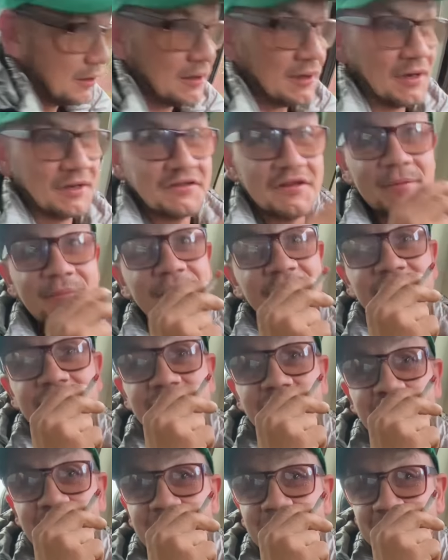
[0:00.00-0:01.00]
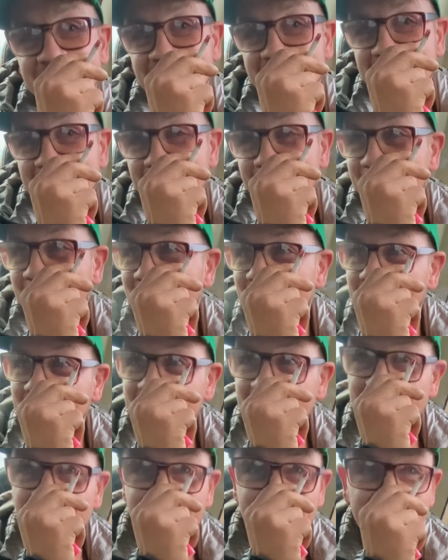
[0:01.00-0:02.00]
А там не нырнешь, там Или...
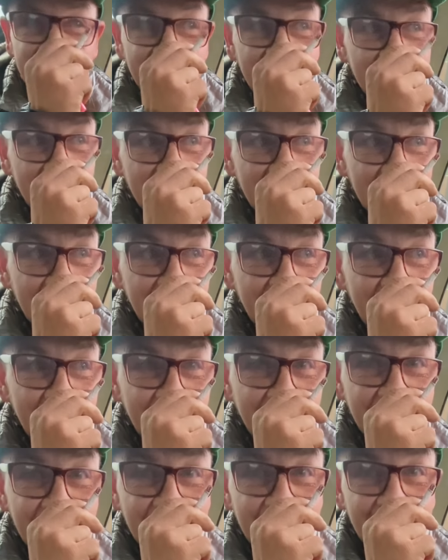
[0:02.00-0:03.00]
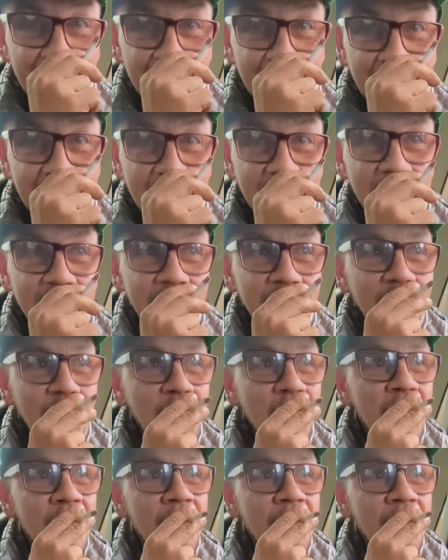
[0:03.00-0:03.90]
дальше никуда не уйдешь. Или ты по шее?